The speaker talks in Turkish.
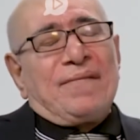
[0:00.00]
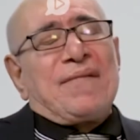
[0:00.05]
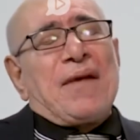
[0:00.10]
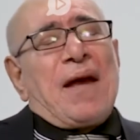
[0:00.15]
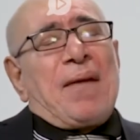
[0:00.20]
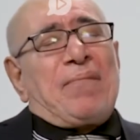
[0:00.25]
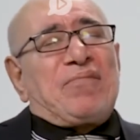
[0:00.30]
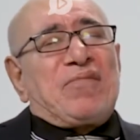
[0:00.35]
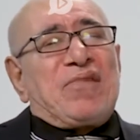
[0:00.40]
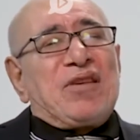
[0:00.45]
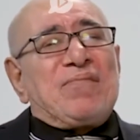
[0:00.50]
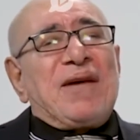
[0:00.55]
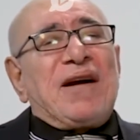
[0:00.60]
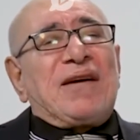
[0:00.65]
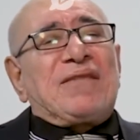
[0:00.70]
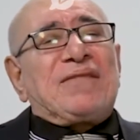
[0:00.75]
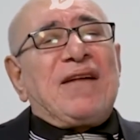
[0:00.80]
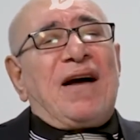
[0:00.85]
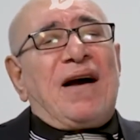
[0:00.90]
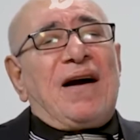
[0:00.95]

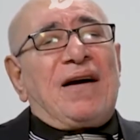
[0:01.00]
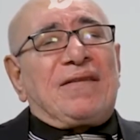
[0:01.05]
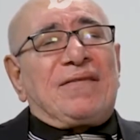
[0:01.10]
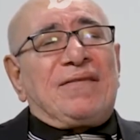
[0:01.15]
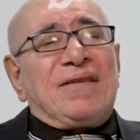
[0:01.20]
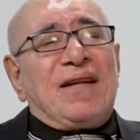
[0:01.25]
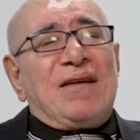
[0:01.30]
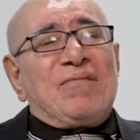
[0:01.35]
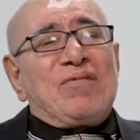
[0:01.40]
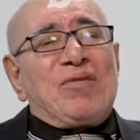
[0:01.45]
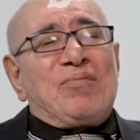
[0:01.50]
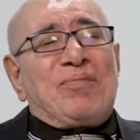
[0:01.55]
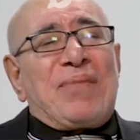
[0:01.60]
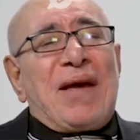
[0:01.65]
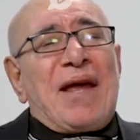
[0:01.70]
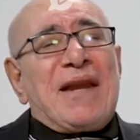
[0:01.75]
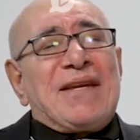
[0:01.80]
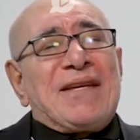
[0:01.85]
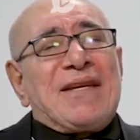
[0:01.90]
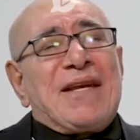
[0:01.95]
Yaptırmakta haklı
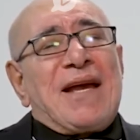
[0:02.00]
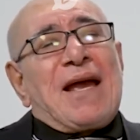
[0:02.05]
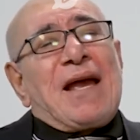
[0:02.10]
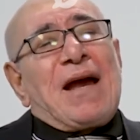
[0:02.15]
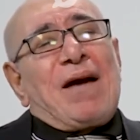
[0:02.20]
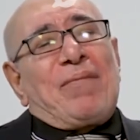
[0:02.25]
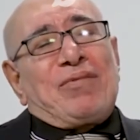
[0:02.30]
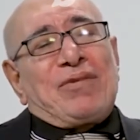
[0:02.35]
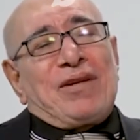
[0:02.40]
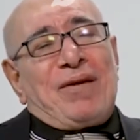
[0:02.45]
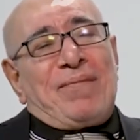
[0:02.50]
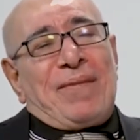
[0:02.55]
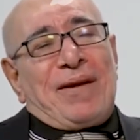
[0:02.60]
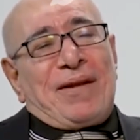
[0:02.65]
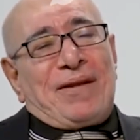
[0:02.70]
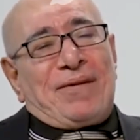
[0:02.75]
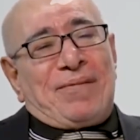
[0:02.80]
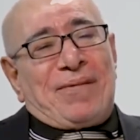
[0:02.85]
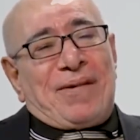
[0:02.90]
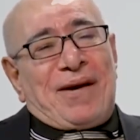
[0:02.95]
ama ben niye
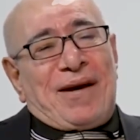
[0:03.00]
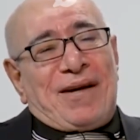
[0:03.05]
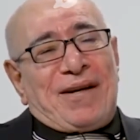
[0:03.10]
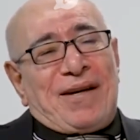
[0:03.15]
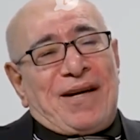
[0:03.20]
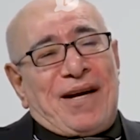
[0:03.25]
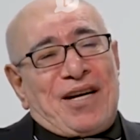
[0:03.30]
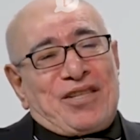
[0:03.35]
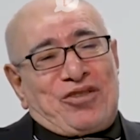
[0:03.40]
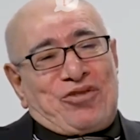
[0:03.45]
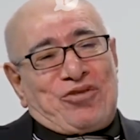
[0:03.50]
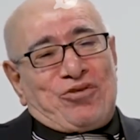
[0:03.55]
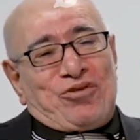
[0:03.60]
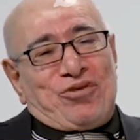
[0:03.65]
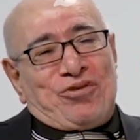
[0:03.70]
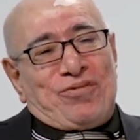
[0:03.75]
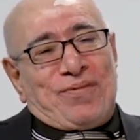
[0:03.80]
yapılamadım hala aşı